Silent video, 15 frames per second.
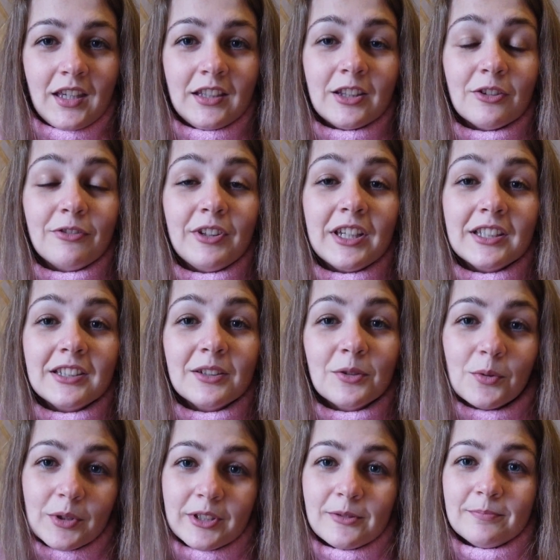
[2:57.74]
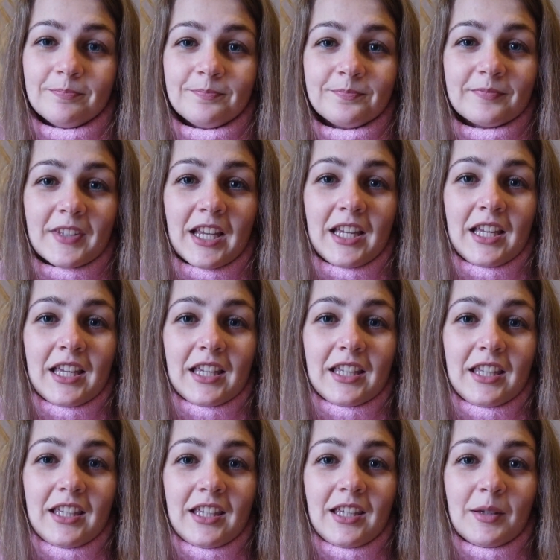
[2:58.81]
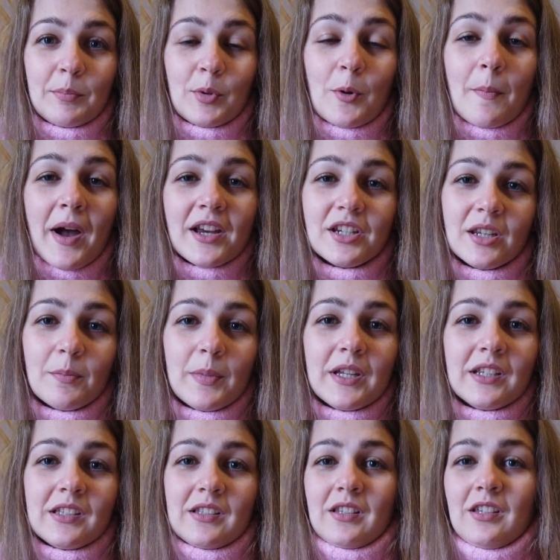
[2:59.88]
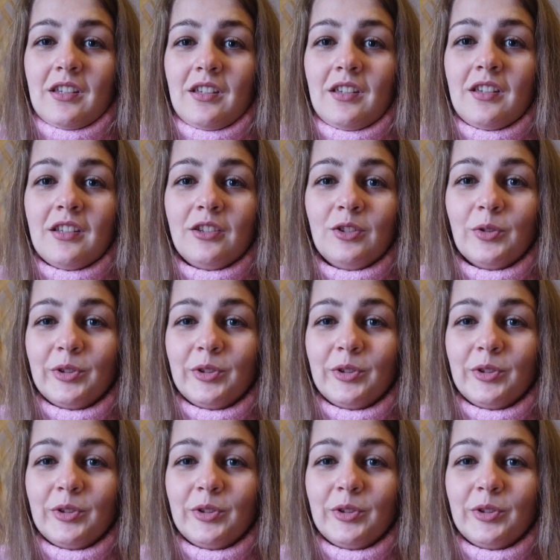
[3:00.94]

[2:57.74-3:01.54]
Então fica tranquilo, que por mais que pareça que